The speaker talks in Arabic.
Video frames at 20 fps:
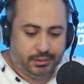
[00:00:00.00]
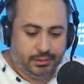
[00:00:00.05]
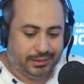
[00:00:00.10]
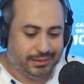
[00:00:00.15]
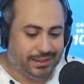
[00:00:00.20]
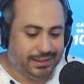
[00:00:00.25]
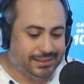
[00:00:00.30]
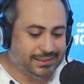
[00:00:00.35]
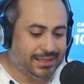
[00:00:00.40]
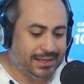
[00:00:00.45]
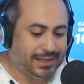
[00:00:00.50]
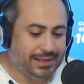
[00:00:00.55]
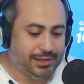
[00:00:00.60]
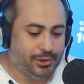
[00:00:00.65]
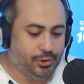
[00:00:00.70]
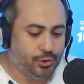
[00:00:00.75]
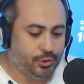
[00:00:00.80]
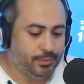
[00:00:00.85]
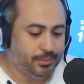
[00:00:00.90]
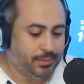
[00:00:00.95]
تغسل
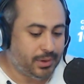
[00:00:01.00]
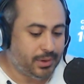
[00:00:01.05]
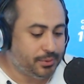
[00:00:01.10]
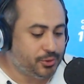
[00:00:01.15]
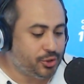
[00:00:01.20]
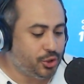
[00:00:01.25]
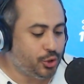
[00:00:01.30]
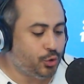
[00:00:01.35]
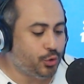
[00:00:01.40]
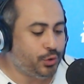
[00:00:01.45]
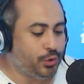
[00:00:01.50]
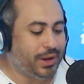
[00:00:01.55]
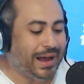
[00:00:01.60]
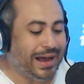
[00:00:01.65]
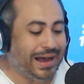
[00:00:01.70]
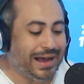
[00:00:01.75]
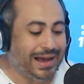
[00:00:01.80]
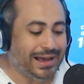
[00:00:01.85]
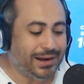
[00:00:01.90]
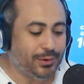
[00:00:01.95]
اليوم باش يكون
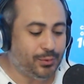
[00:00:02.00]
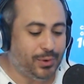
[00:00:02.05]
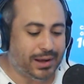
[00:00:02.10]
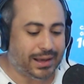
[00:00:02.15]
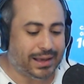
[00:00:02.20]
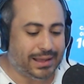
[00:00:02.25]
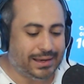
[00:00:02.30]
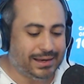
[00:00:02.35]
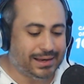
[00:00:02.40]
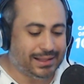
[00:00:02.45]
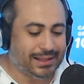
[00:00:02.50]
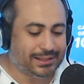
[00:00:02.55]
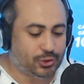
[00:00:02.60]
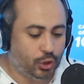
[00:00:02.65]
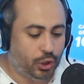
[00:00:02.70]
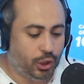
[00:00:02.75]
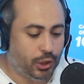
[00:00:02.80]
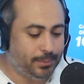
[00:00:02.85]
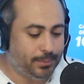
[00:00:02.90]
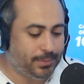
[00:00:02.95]
حار وقليل
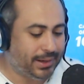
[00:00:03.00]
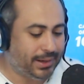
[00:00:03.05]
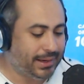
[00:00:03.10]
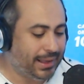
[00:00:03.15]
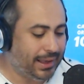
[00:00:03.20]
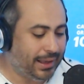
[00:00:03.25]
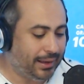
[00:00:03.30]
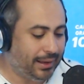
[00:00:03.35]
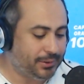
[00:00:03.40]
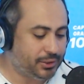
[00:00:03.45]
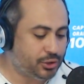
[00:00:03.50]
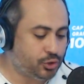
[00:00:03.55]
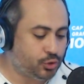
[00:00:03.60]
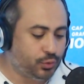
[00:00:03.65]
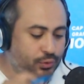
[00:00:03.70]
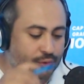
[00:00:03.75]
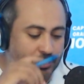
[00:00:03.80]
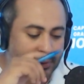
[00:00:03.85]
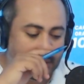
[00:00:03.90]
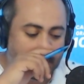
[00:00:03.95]
سحب الرياح باش
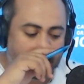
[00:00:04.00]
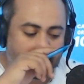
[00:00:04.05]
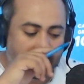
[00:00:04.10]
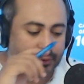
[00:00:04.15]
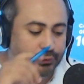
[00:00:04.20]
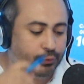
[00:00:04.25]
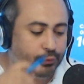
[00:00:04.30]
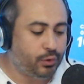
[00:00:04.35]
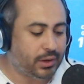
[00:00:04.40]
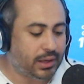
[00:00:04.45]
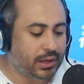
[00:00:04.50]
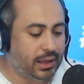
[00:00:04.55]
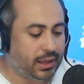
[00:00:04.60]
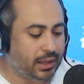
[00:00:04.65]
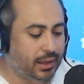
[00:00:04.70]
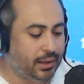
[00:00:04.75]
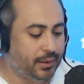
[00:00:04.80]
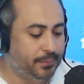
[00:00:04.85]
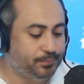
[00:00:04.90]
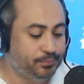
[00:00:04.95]
تكون
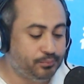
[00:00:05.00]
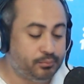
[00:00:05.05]
مرفوقة